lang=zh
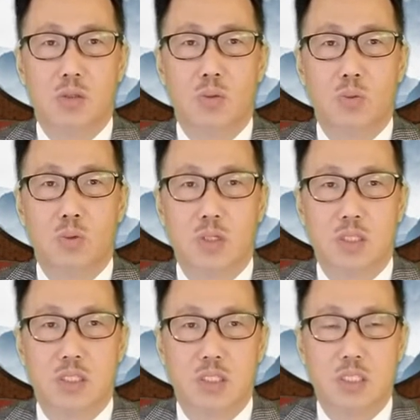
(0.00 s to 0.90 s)
通过了
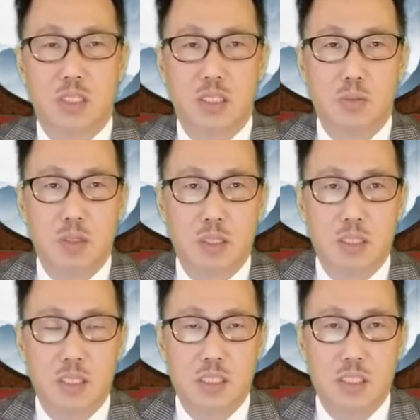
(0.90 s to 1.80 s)
10次革命，
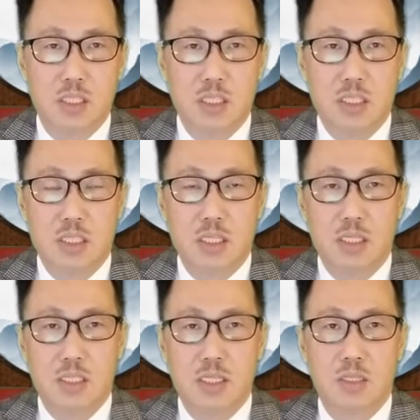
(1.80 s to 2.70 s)
第11次
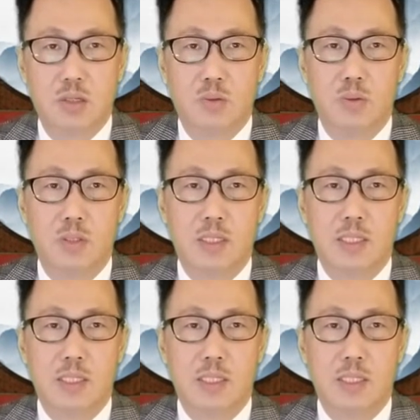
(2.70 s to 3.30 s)
才成功。